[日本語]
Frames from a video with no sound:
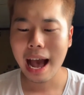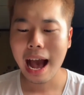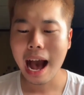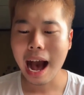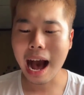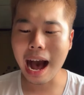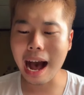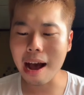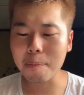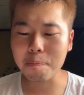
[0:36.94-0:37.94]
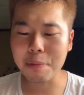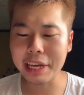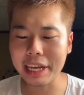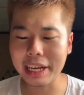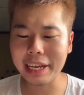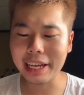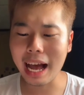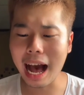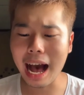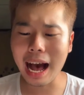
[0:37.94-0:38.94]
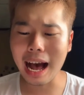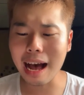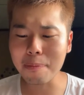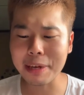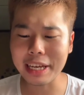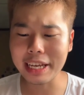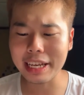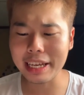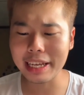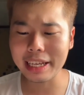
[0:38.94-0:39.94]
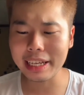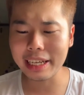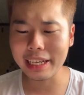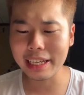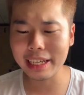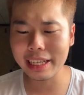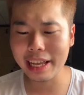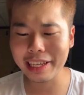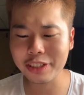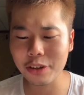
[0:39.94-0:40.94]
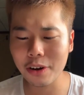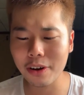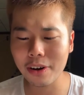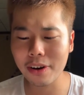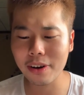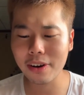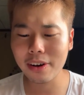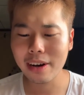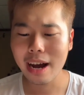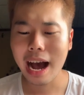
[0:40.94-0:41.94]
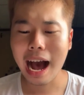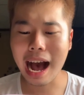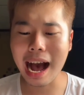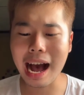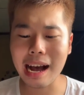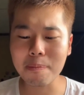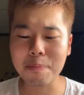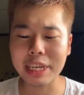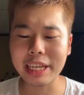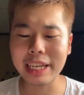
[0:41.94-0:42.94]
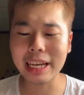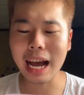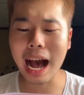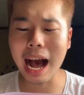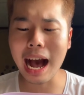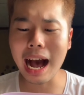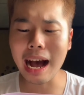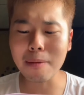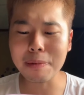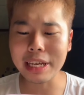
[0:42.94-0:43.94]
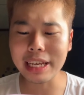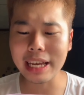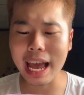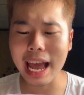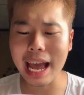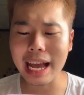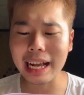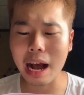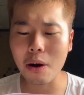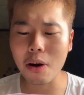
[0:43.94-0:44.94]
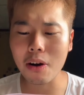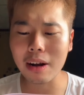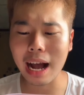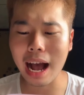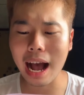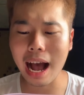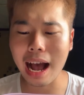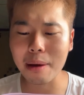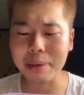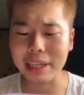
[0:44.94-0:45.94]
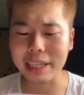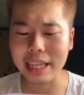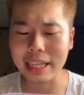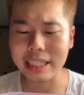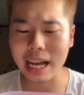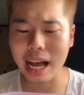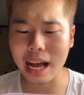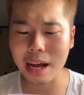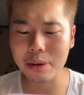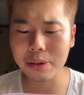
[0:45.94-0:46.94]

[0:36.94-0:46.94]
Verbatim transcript: ハッピー、ハッピーいいでしょう。ハッピー、ハッピー笑顔がはみ出ちゃう。